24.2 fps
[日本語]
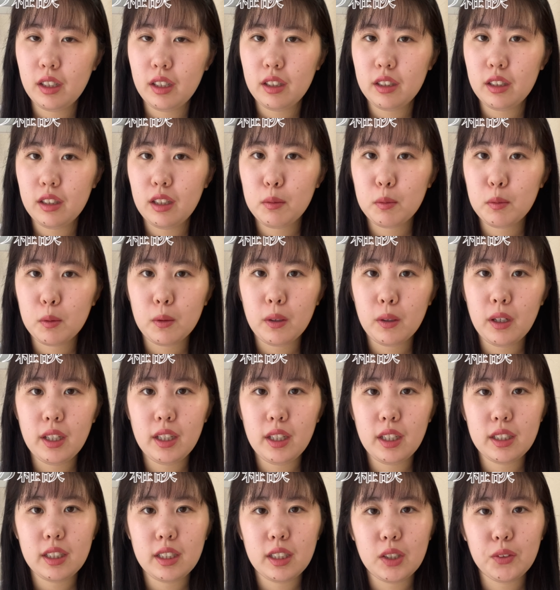でも
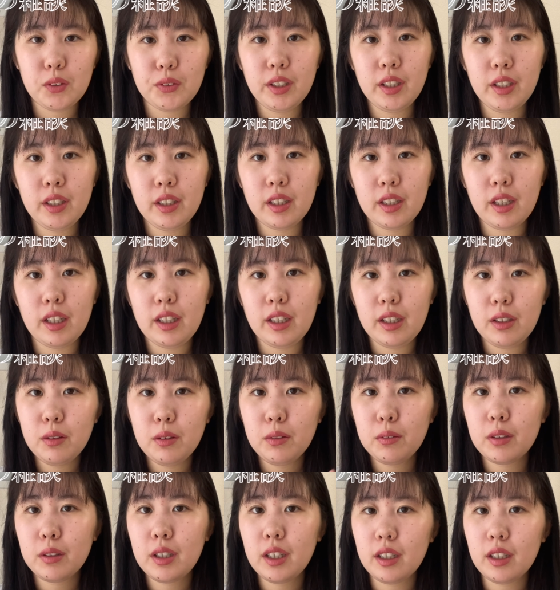嵐ごにんでいる
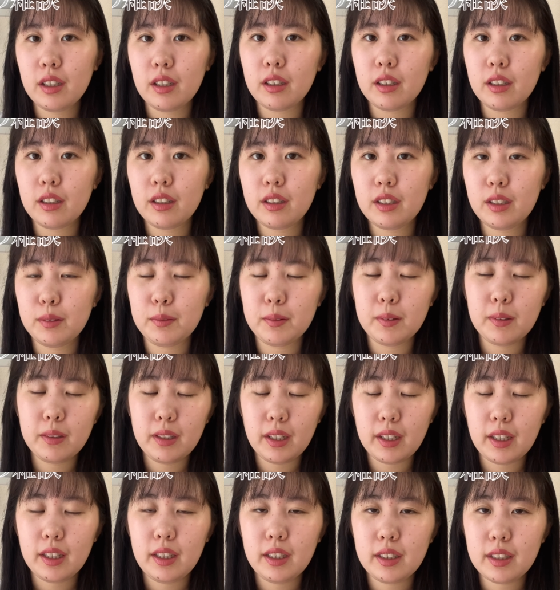のが自分
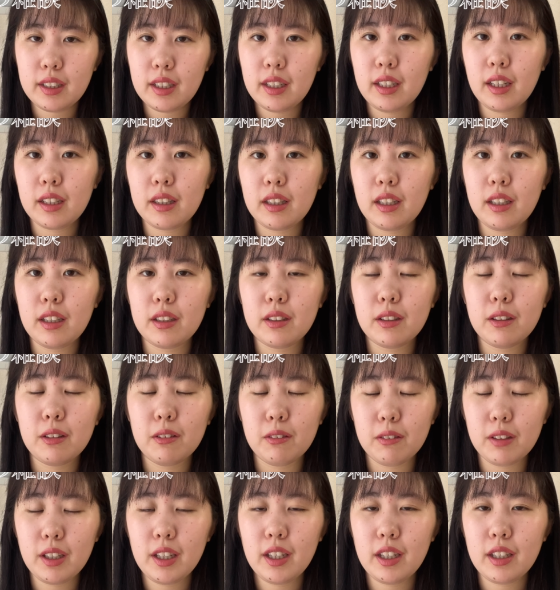的に好きだったりする
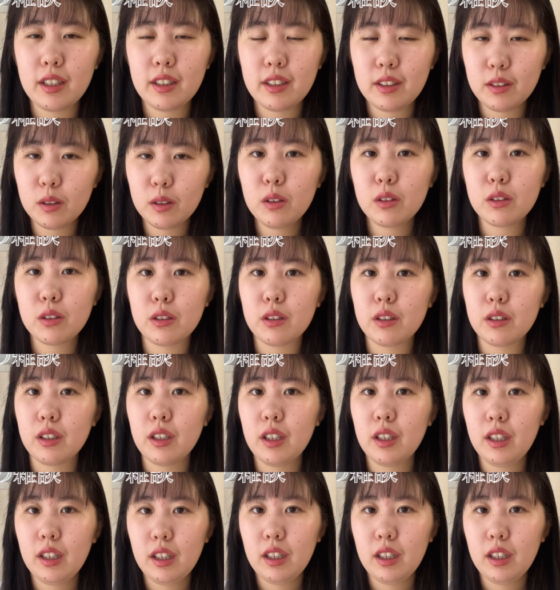ので、すごく